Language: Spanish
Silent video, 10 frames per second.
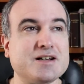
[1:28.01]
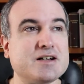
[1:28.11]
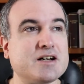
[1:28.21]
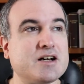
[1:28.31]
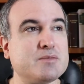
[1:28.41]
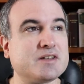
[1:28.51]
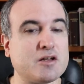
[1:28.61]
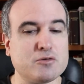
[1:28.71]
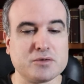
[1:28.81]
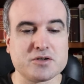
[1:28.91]
a, mis
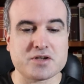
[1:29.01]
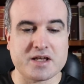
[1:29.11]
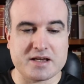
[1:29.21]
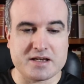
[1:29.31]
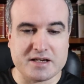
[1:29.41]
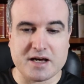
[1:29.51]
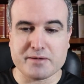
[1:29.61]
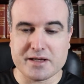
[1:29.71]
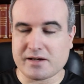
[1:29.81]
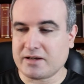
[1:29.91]
alumnos e ir a
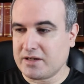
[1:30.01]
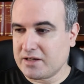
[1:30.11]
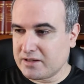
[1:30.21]
ver